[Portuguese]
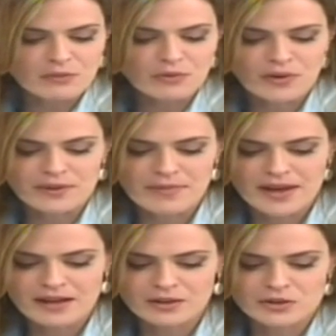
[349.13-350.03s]
com
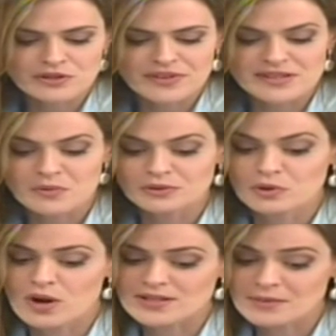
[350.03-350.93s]
corrimento e de vez em
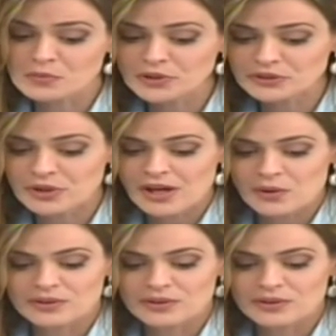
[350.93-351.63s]
quando coça muito.